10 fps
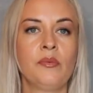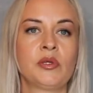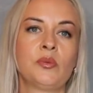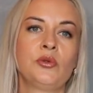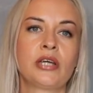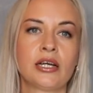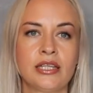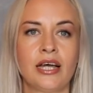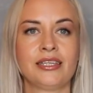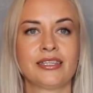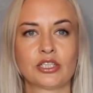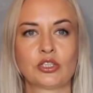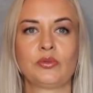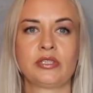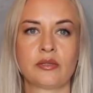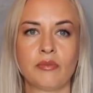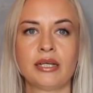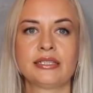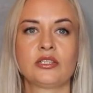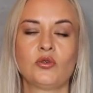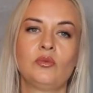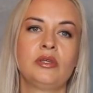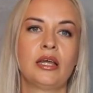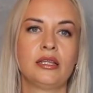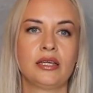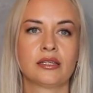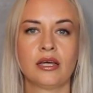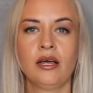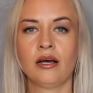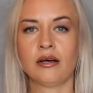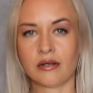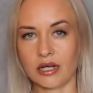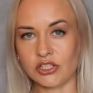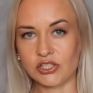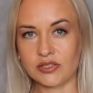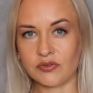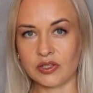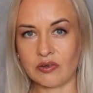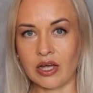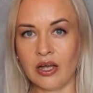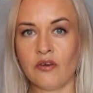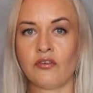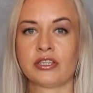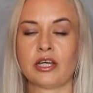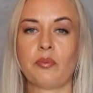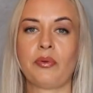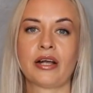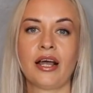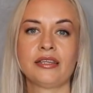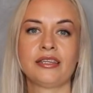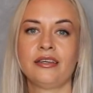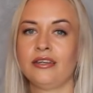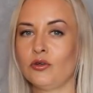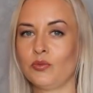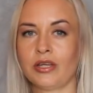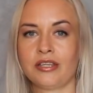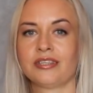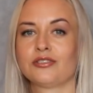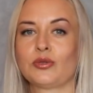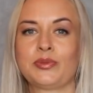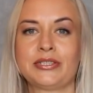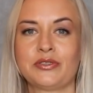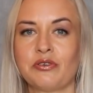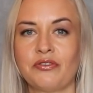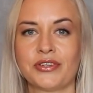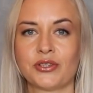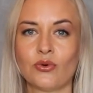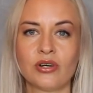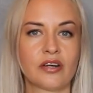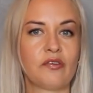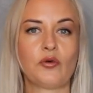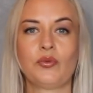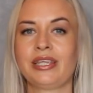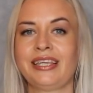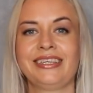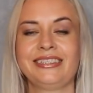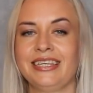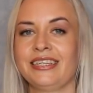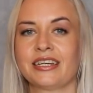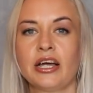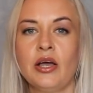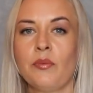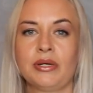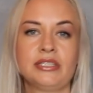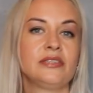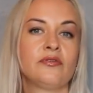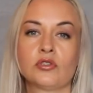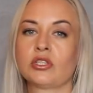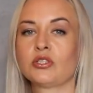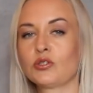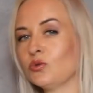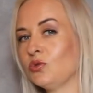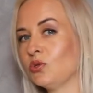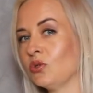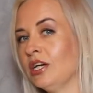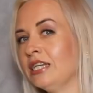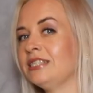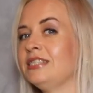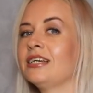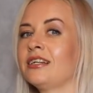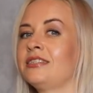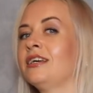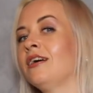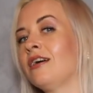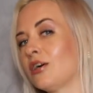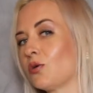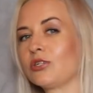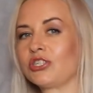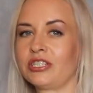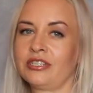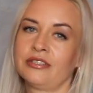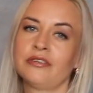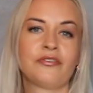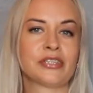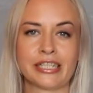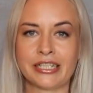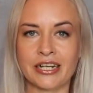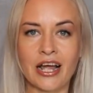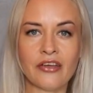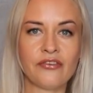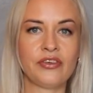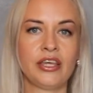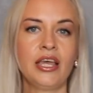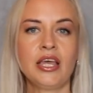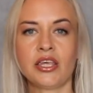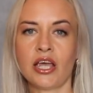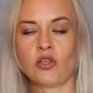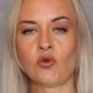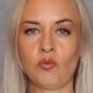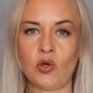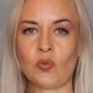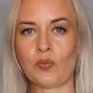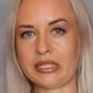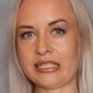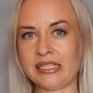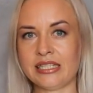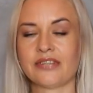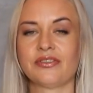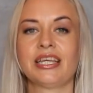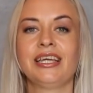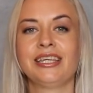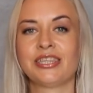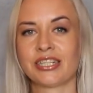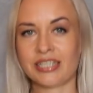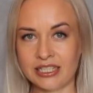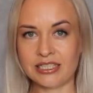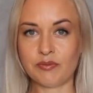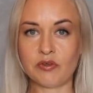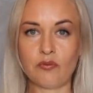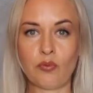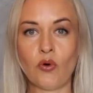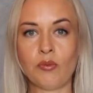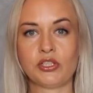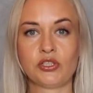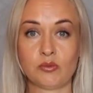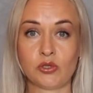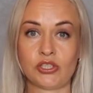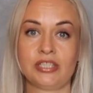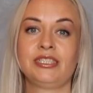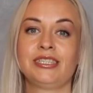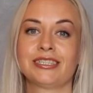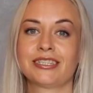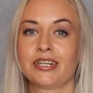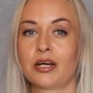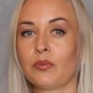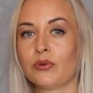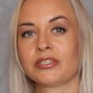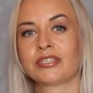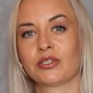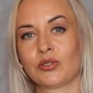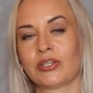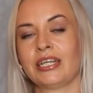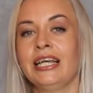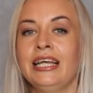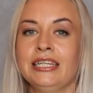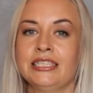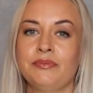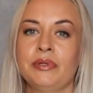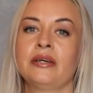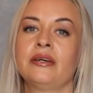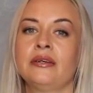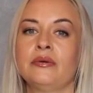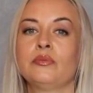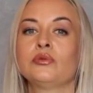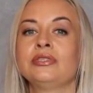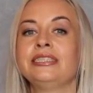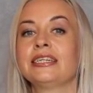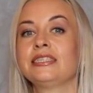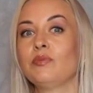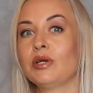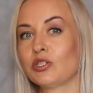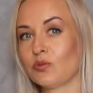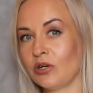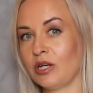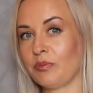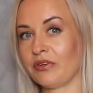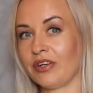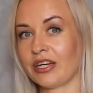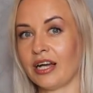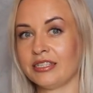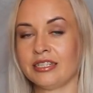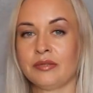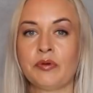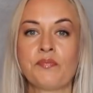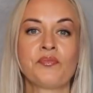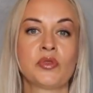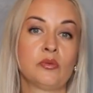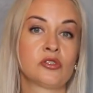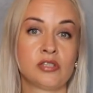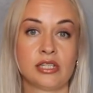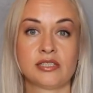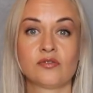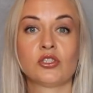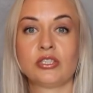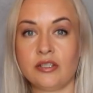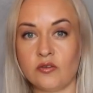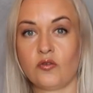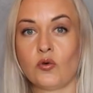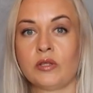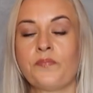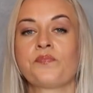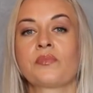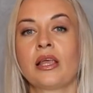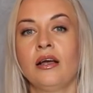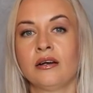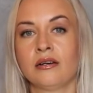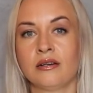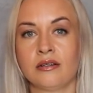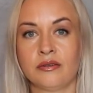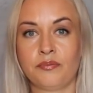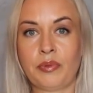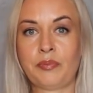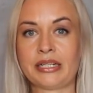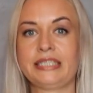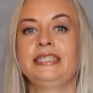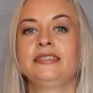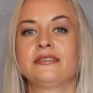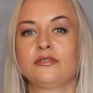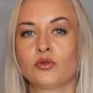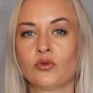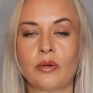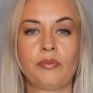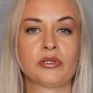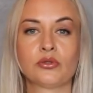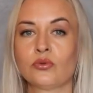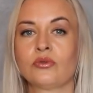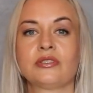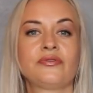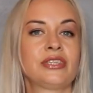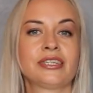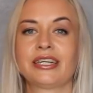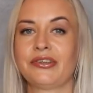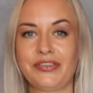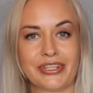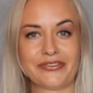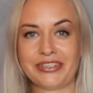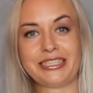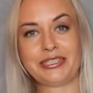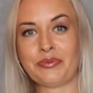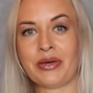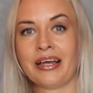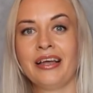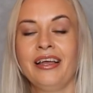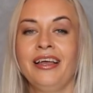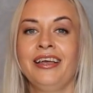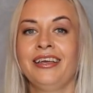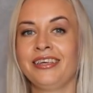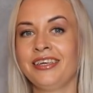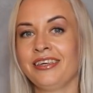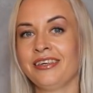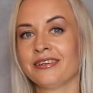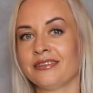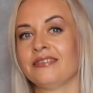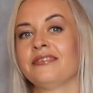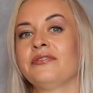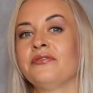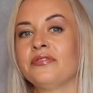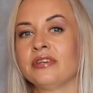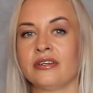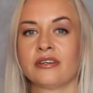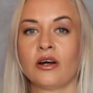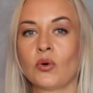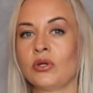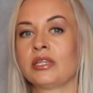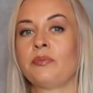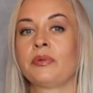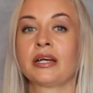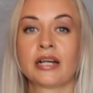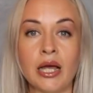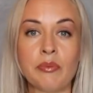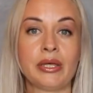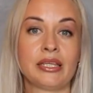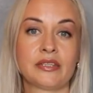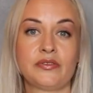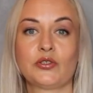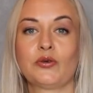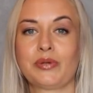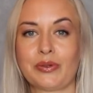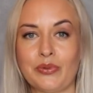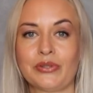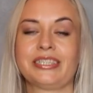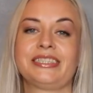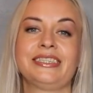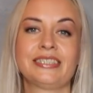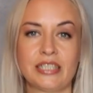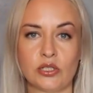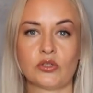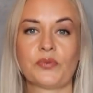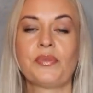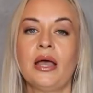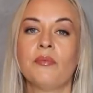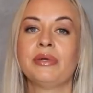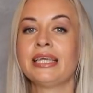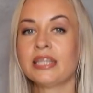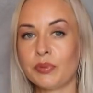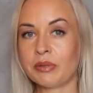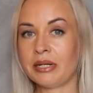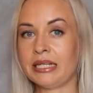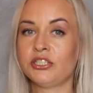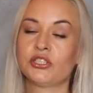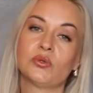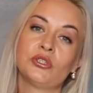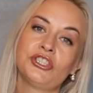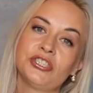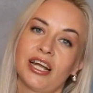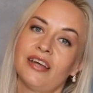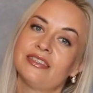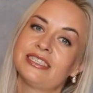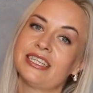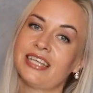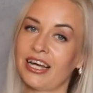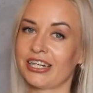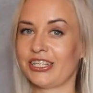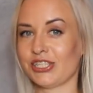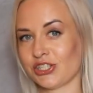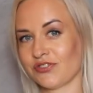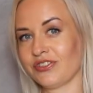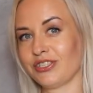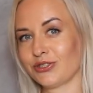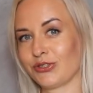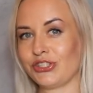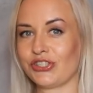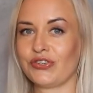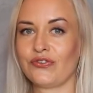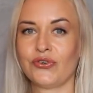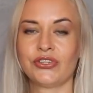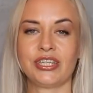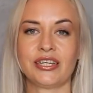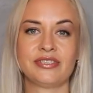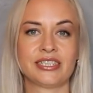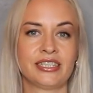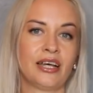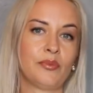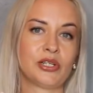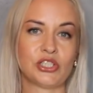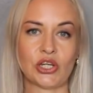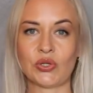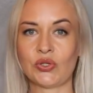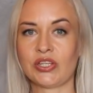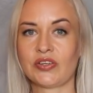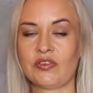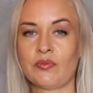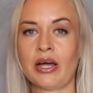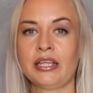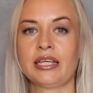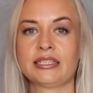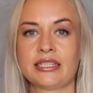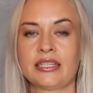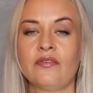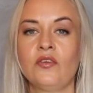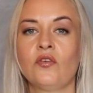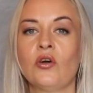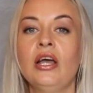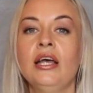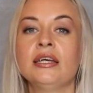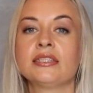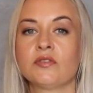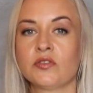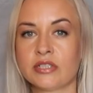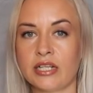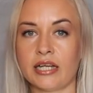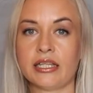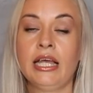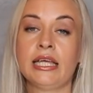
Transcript: Поэтому никогда не должно быть отмазки, у меня нет э, качественного фотоаппарата или у меня нет собственного фотографа, у меня нет денег пойти в фотостудию, сделать хорошие фотографии, я не умею позировать. Интернет тебе в помощь, ты можешь найти несколько пост, которые тебе э, будут делать тебя еще более привлекательными. Ты можешь взять свой телефон, э, попросить друга, подругу сфотографировать тебя и э, в какой-то программе это все обработать и скинуть. Мне, например, лично очень нравятся яркие, живые, сочные фото, я всегда обращаю на них внимание и останавливаю свой взгляд.